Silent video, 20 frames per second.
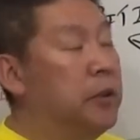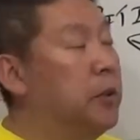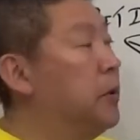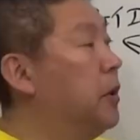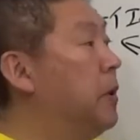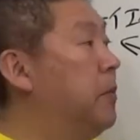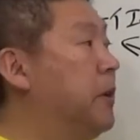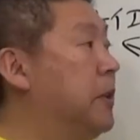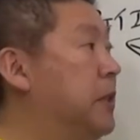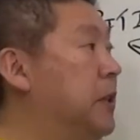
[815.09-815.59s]
ちょっ
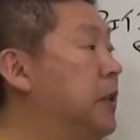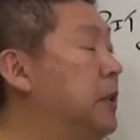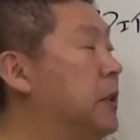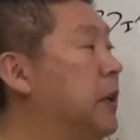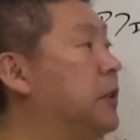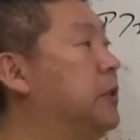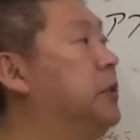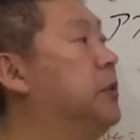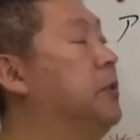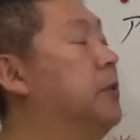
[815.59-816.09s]
と今審
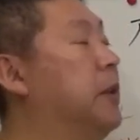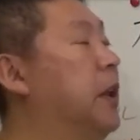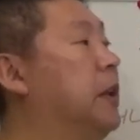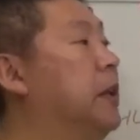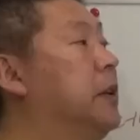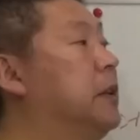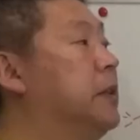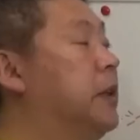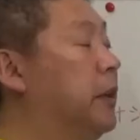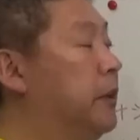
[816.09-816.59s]
査中な
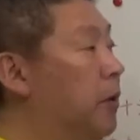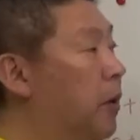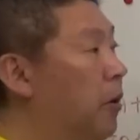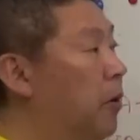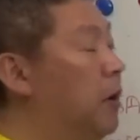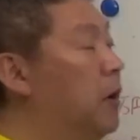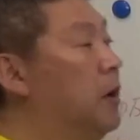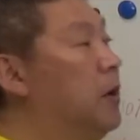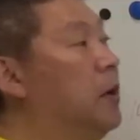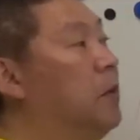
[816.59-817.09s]
んですけど、